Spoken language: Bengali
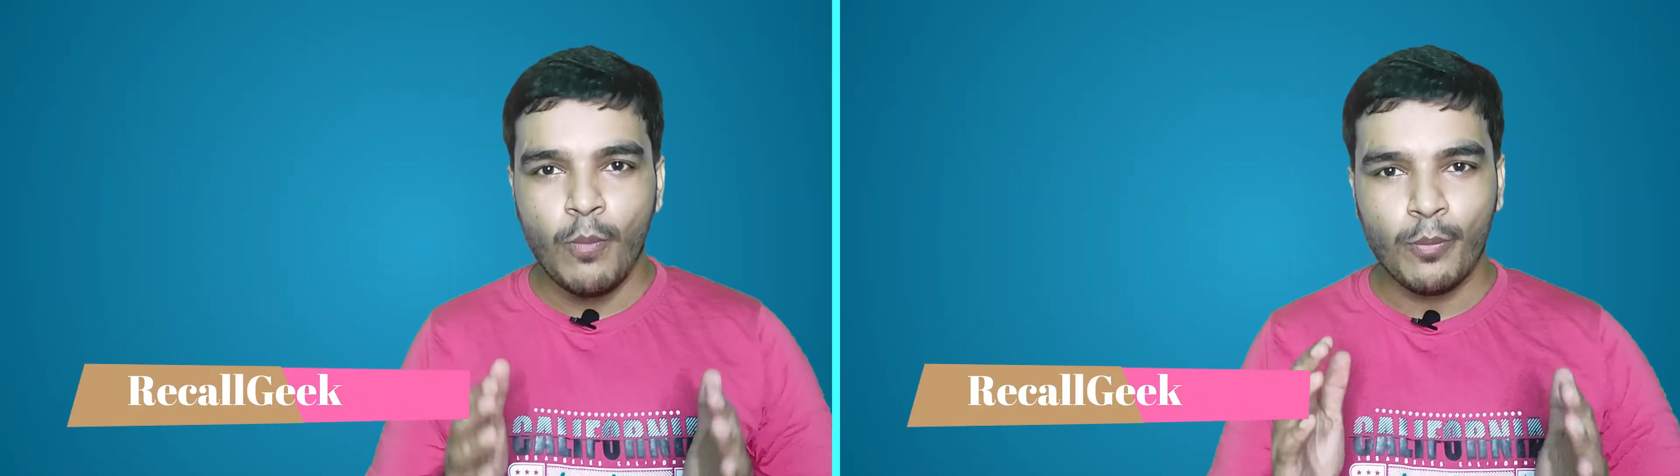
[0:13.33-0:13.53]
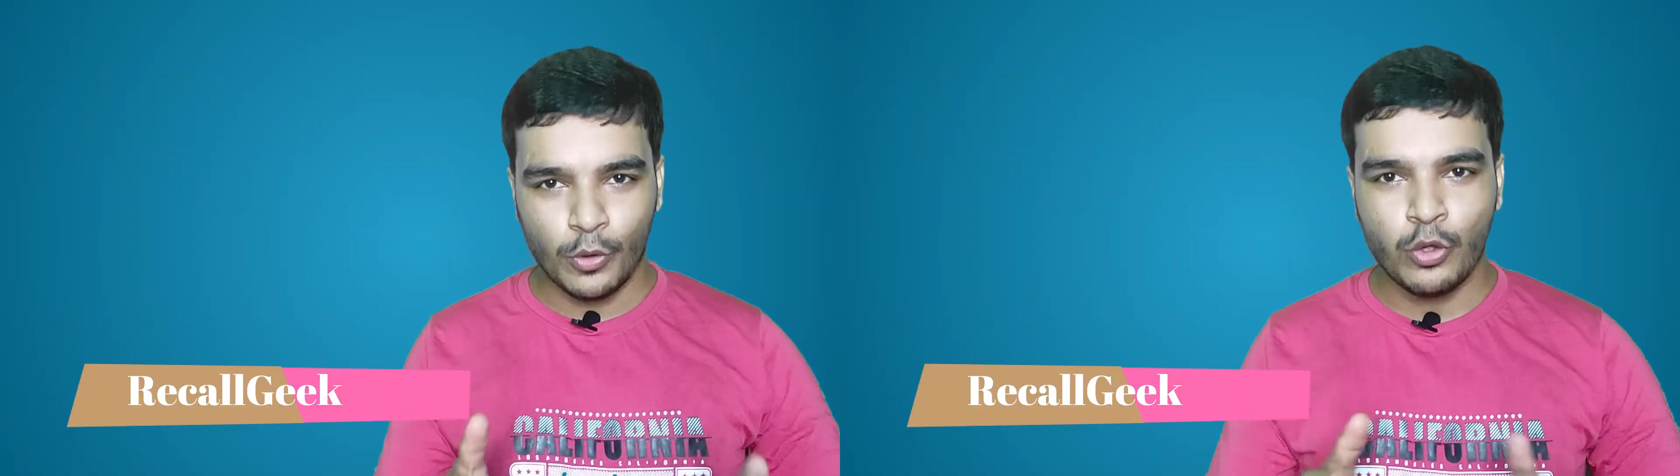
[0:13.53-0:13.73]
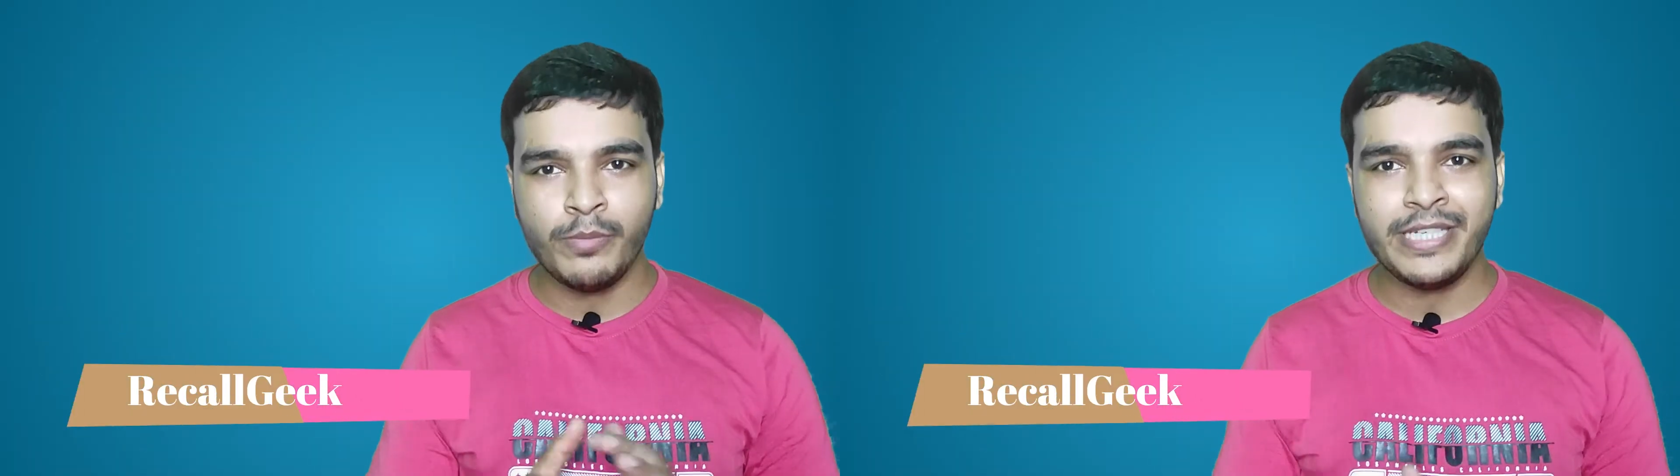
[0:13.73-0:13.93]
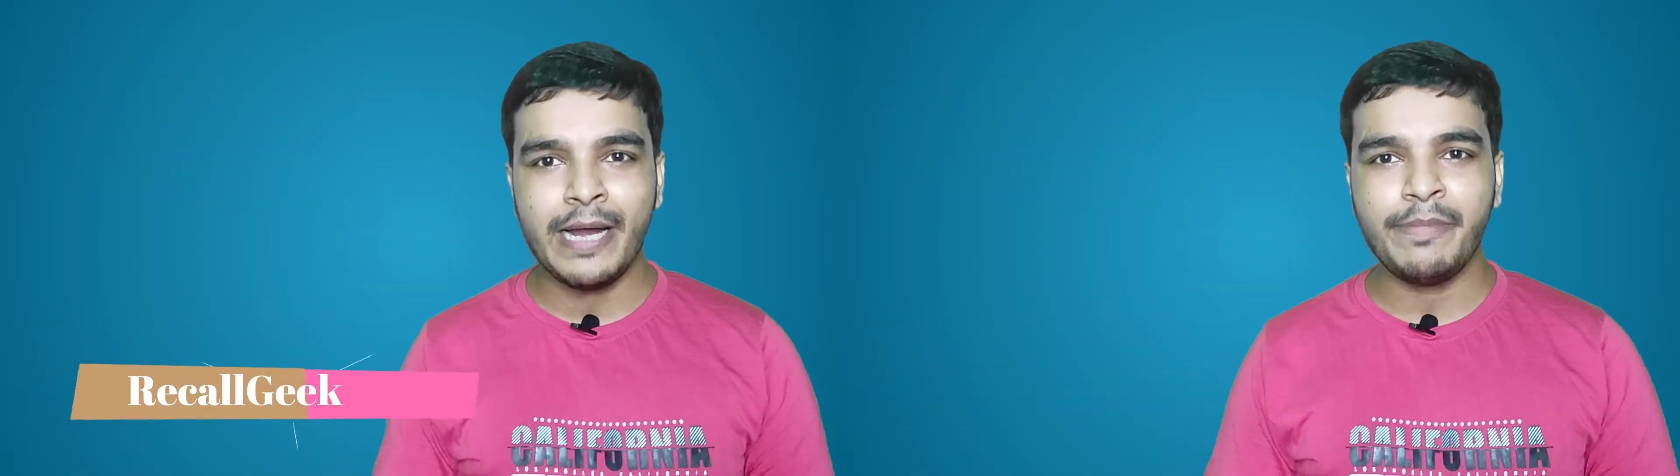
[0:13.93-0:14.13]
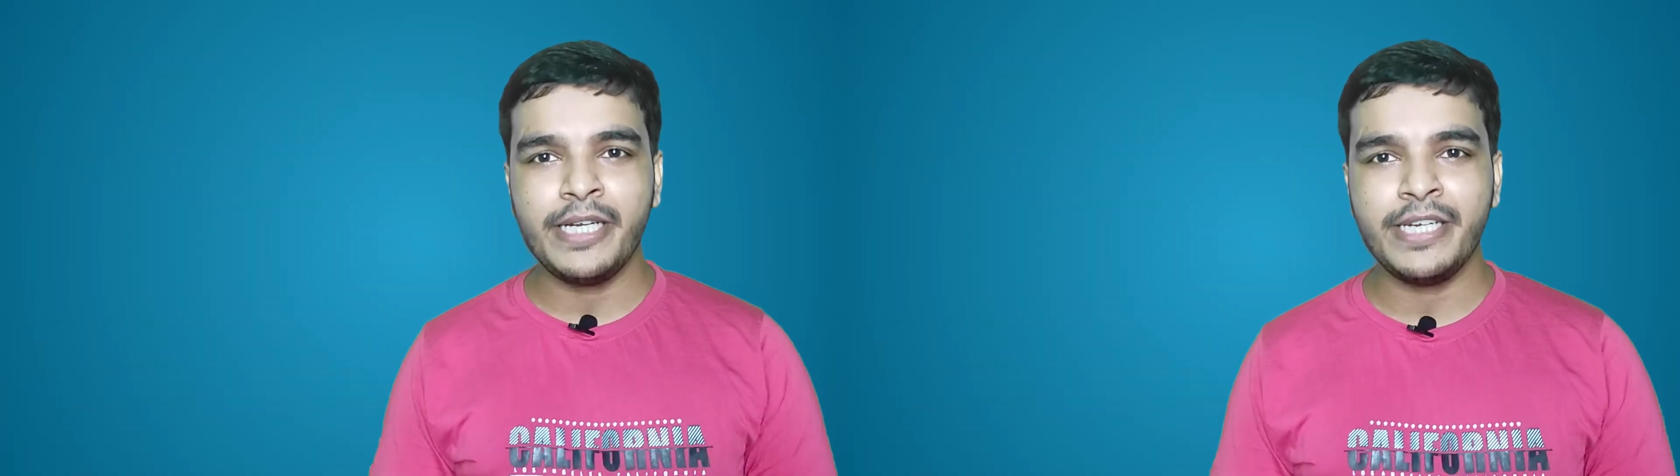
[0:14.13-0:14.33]
প্রথম যে
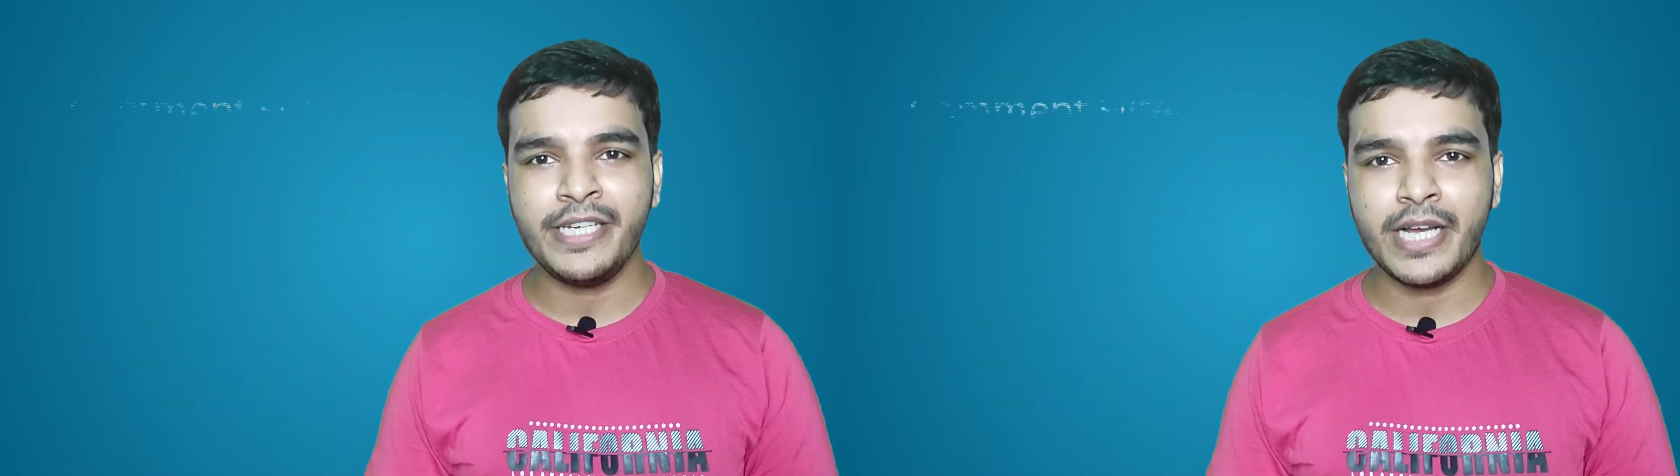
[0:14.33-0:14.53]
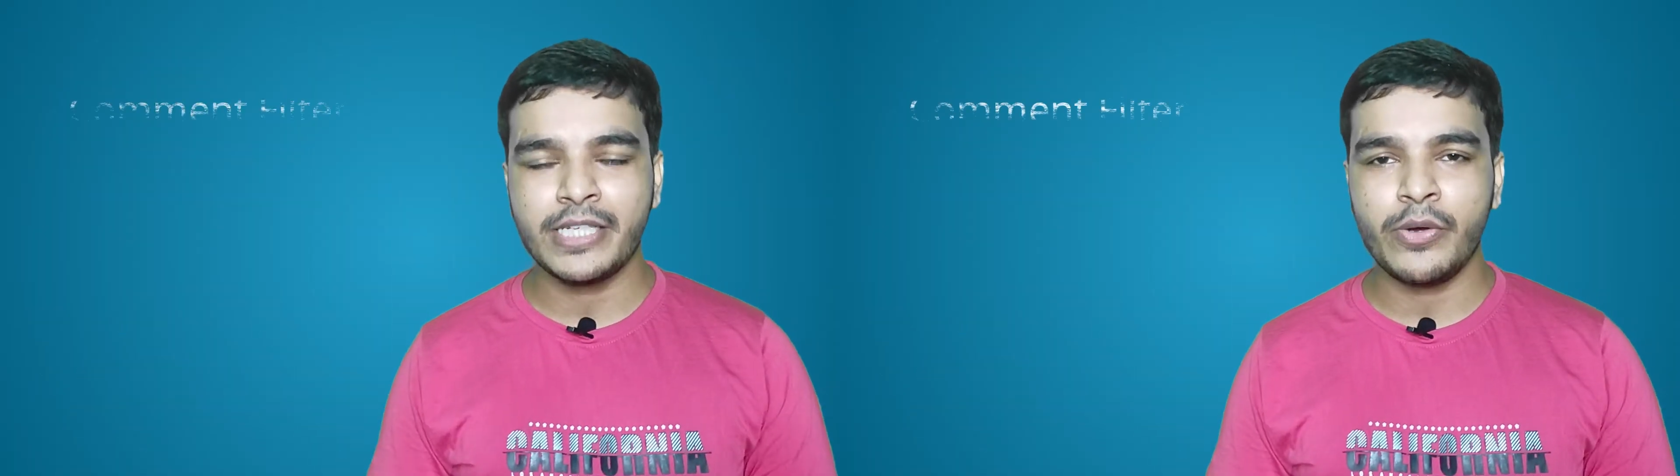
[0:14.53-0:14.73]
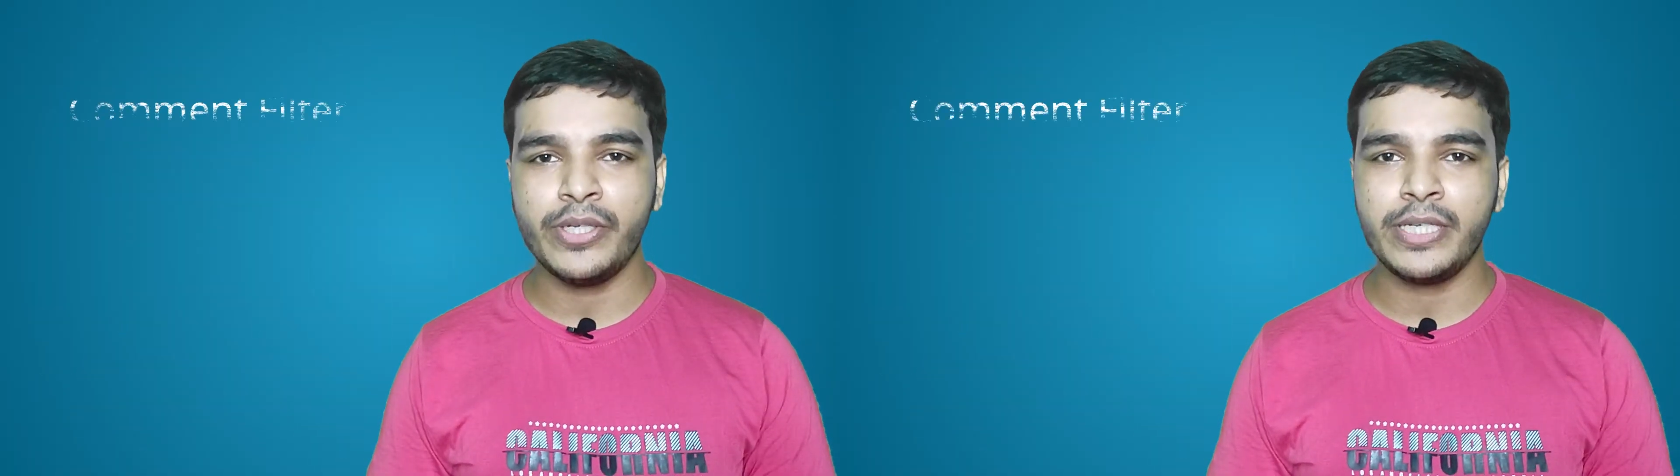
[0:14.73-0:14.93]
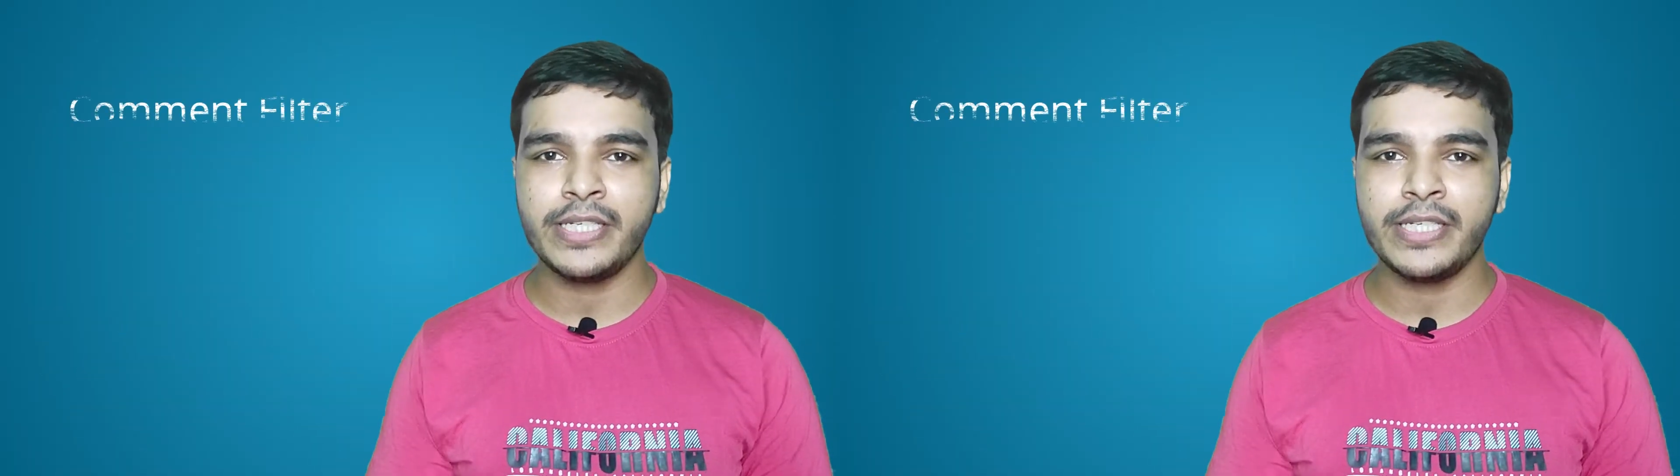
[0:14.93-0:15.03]
আপডেটটি নিয়ে আসা হয়েছে